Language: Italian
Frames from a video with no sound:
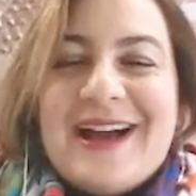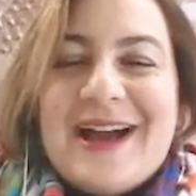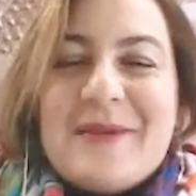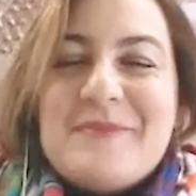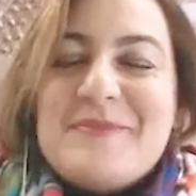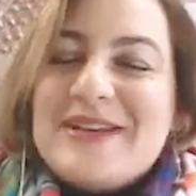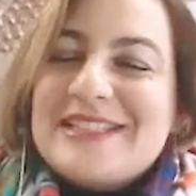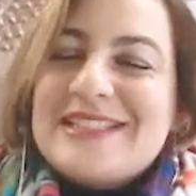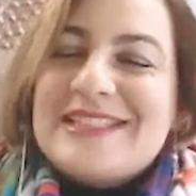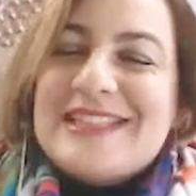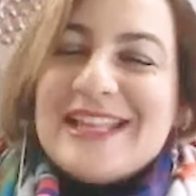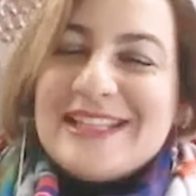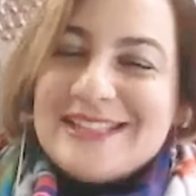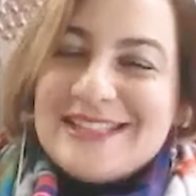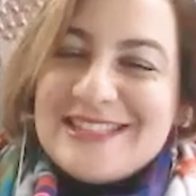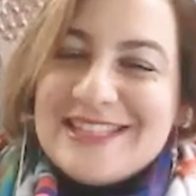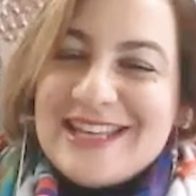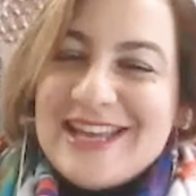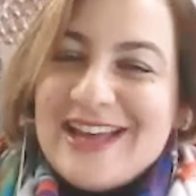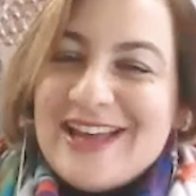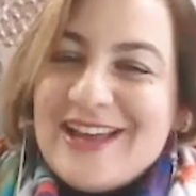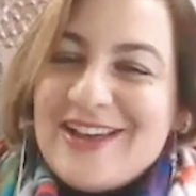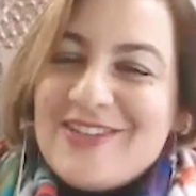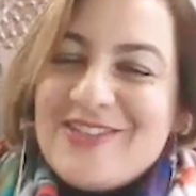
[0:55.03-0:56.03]

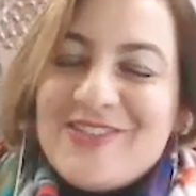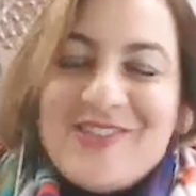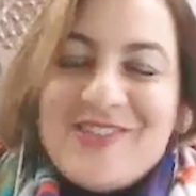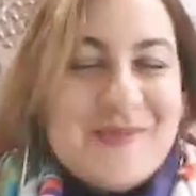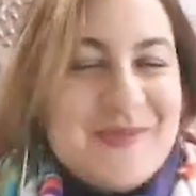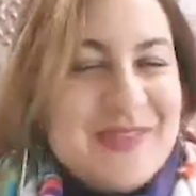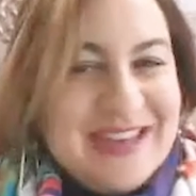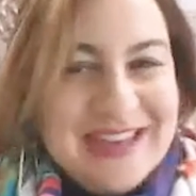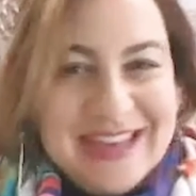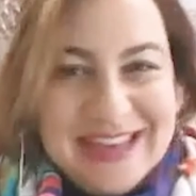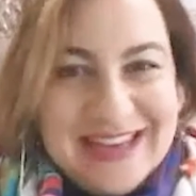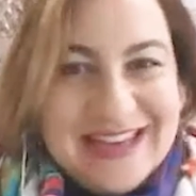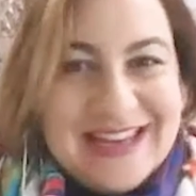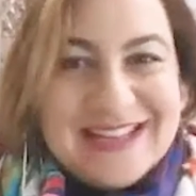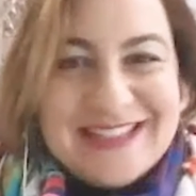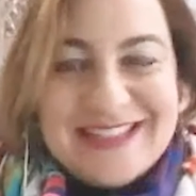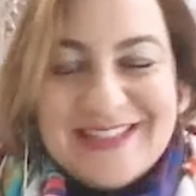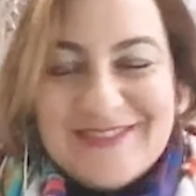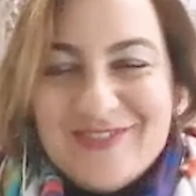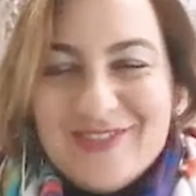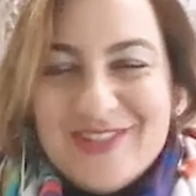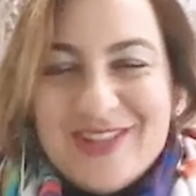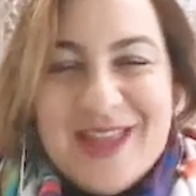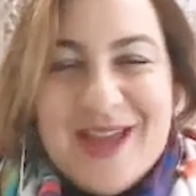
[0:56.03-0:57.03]
abbastanza femminile
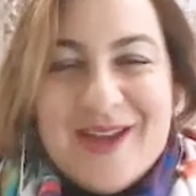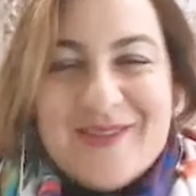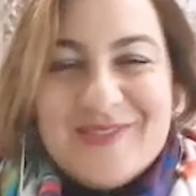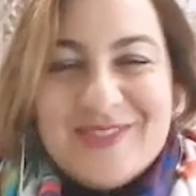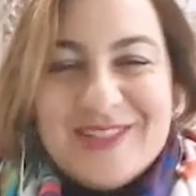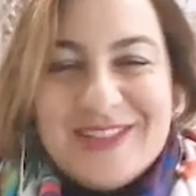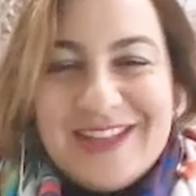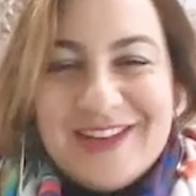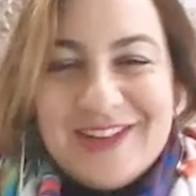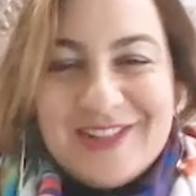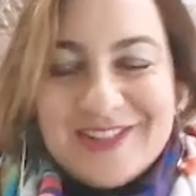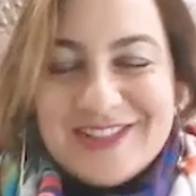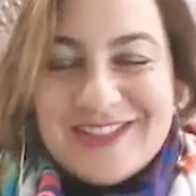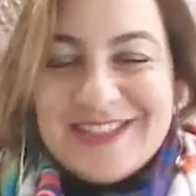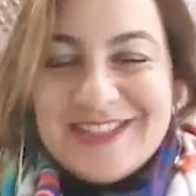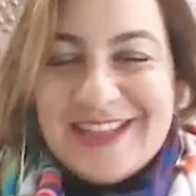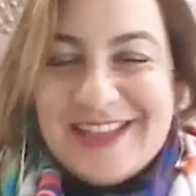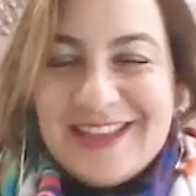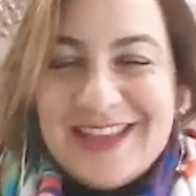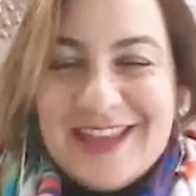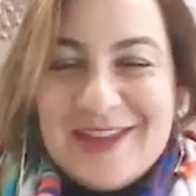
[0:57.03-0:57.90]
se vogliamo dire così.